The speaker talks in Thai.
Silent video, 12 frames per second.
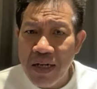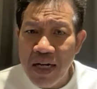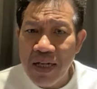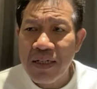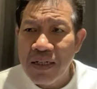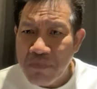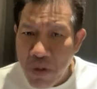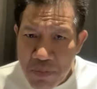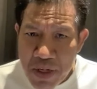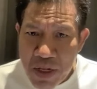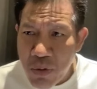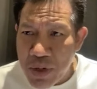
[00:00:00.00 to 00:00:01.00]
นะผม
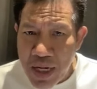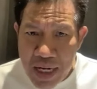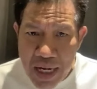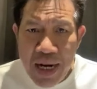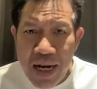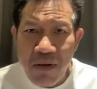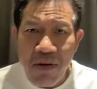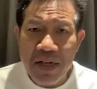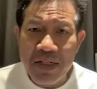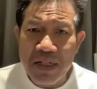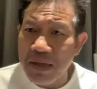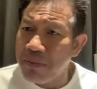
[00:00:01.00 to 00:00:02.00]
ได้คุยกับแหล่งข่าวใก
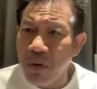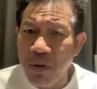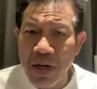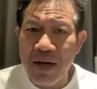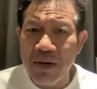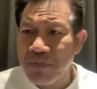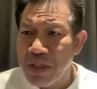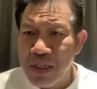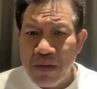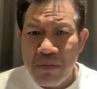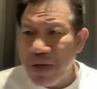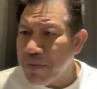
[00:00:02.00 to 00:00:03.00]
ล้ชิดตำรวจนะ
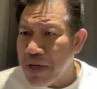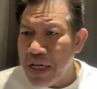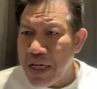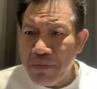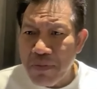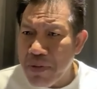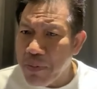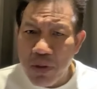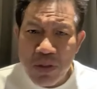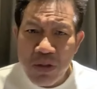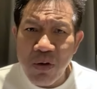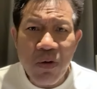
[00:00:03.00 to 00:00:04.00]
ไม่มีผ
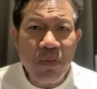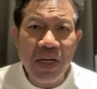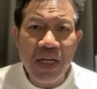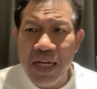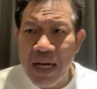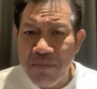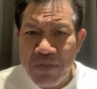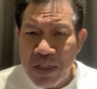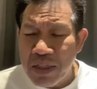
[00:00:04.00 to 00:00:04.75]
ลต่อรูปคดีนะ